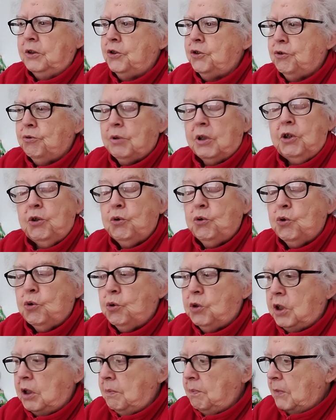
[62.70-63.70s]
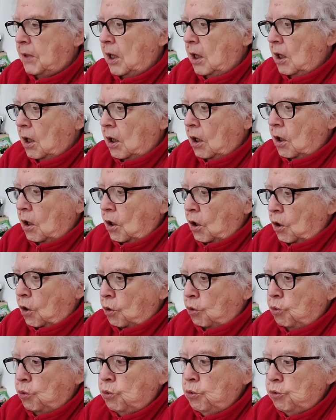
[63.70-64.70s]
je dois yoter
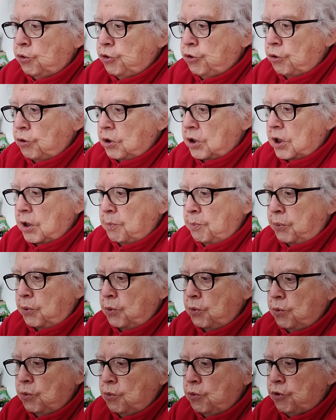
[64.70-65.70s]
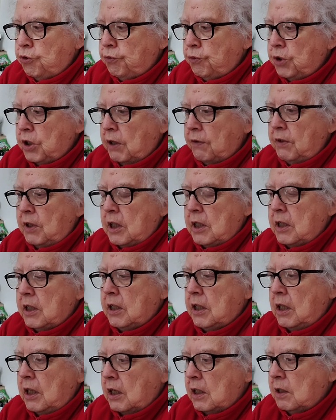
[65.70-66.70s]
Donc, je ne sais plus où je vous avais
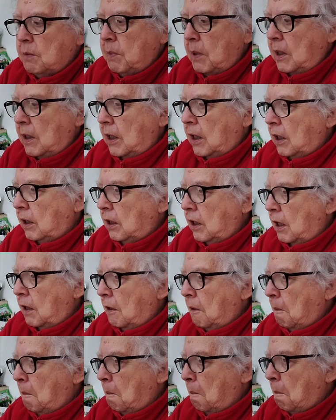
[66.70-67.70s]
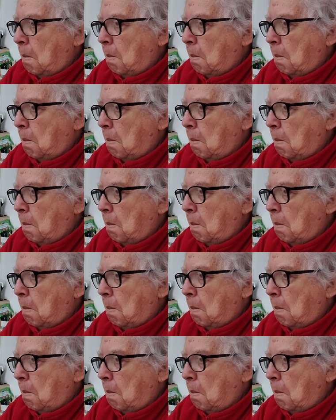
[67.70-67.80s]
laissé la semaine dernière.